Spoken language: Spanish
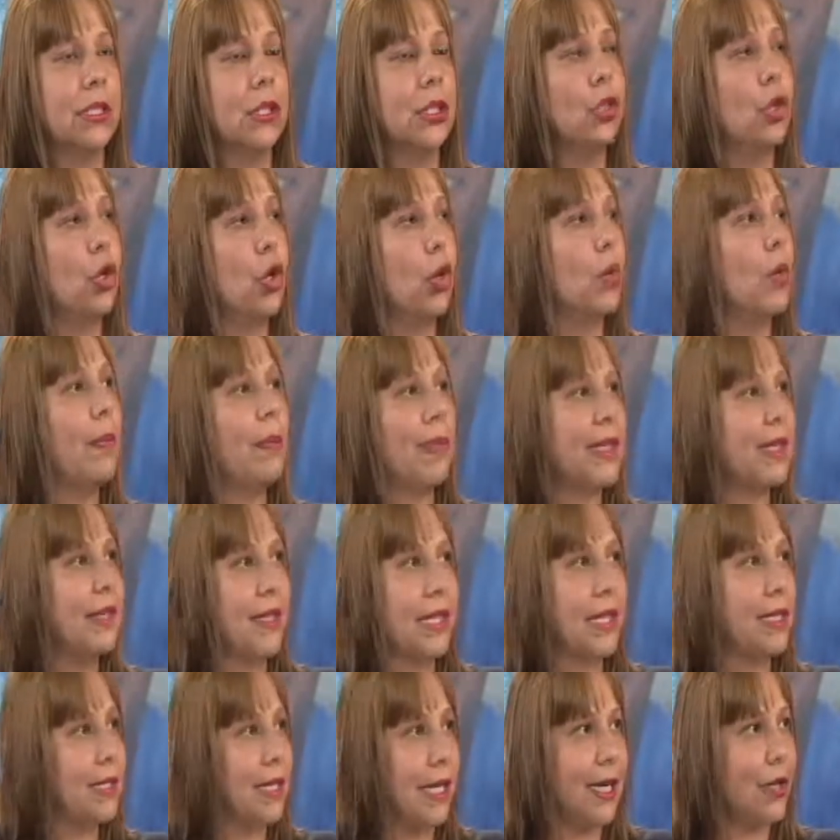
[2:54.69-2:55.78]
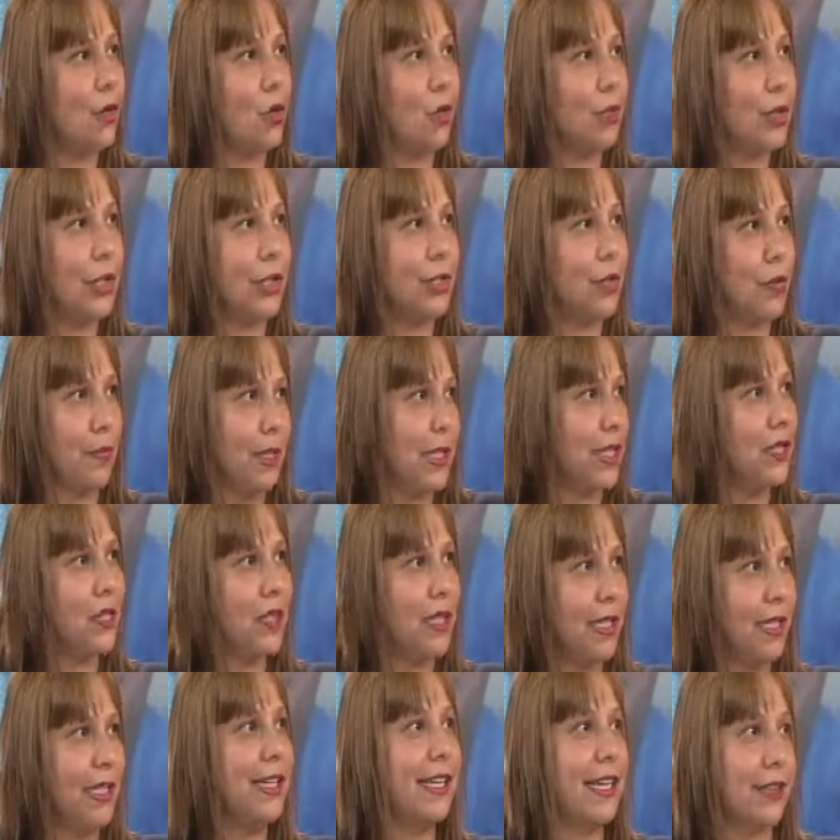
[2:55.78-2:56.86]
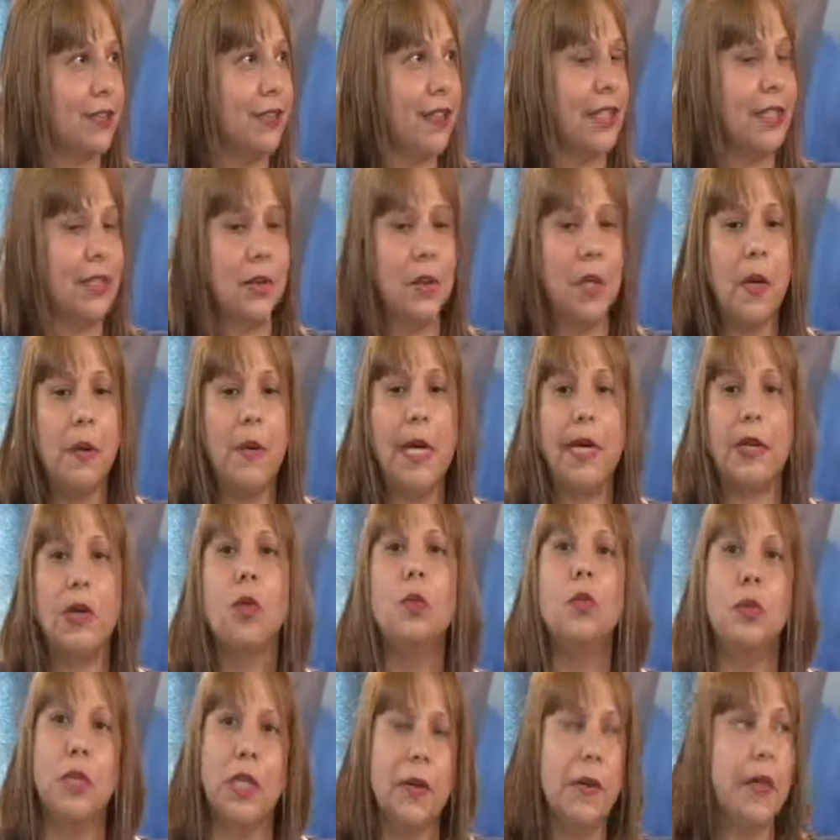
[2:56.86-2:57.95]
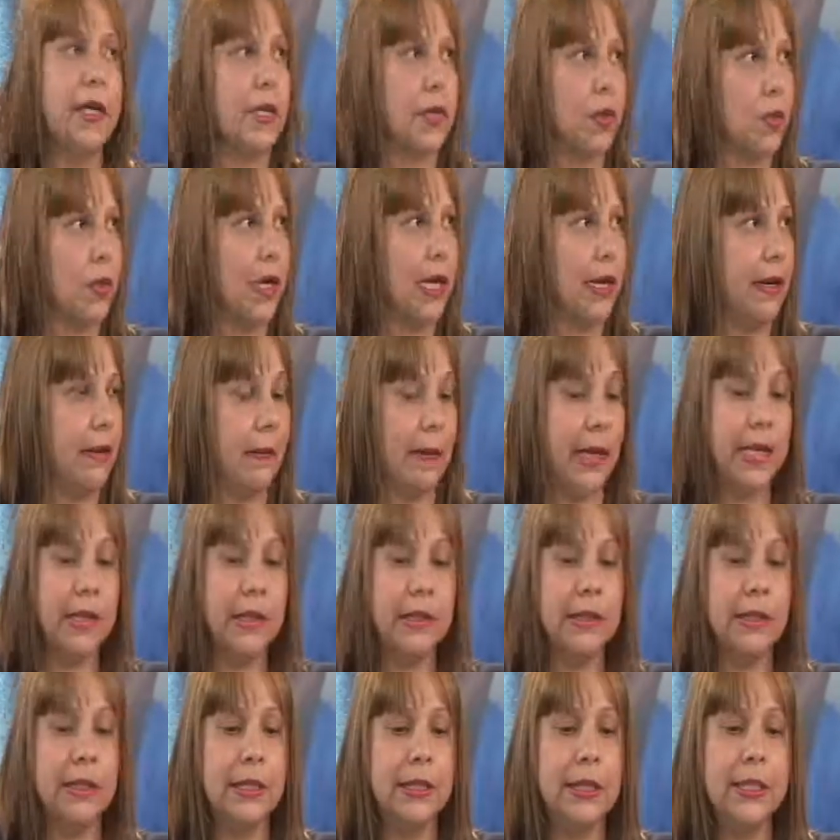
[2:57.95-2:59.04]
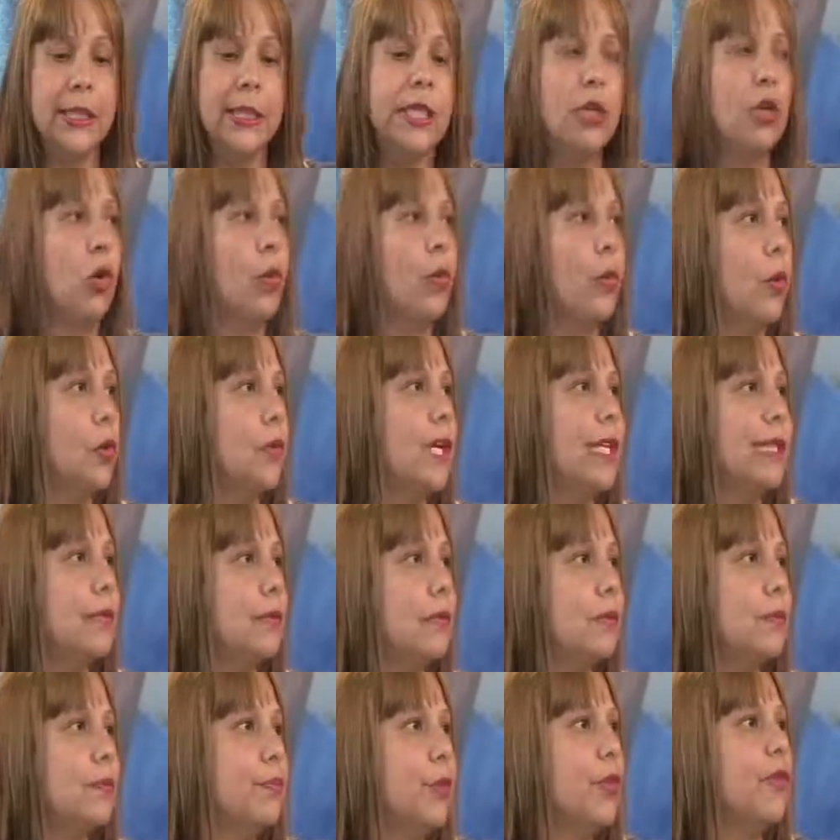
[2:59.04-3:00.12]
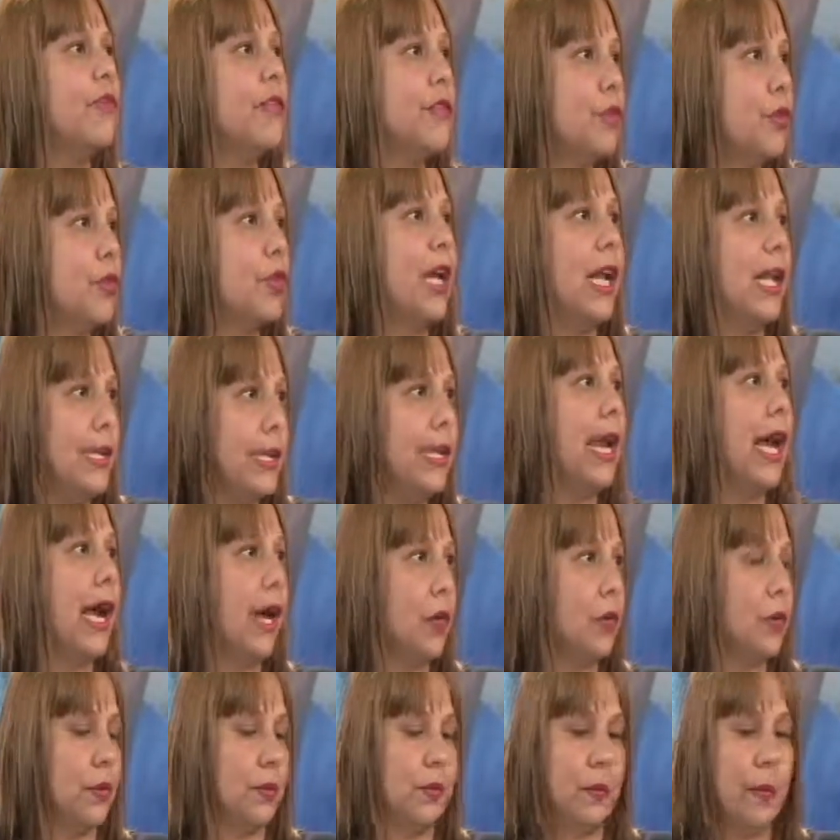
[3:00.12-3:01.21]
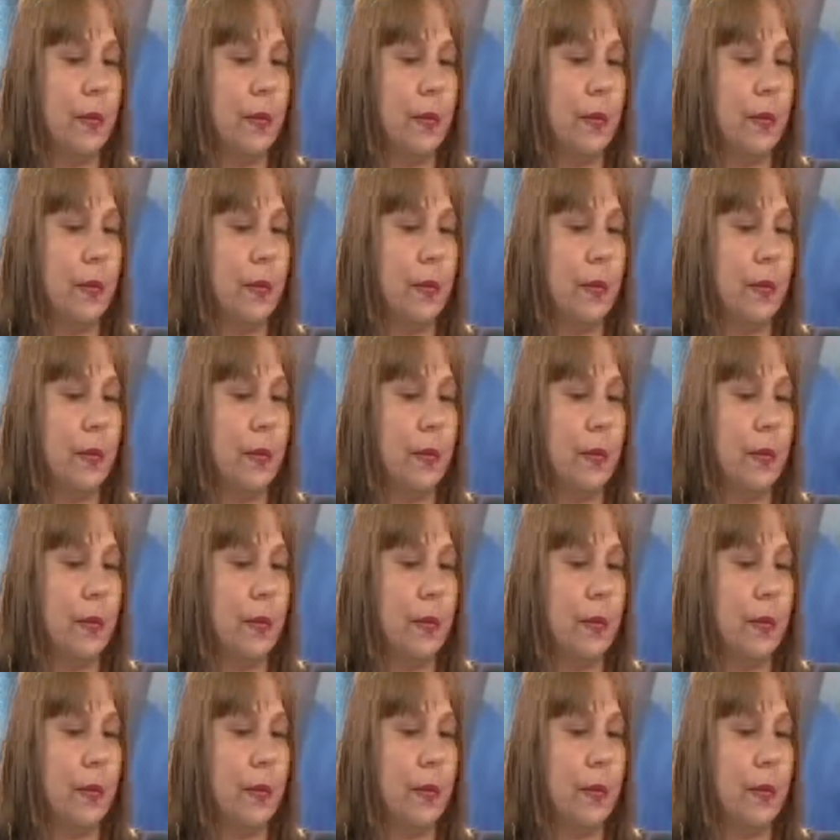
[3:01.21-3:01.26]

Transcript: no como presidenta de la Corporación Venezolana del Café, te voy a hablar como una venezolana más y como una profesional del agro.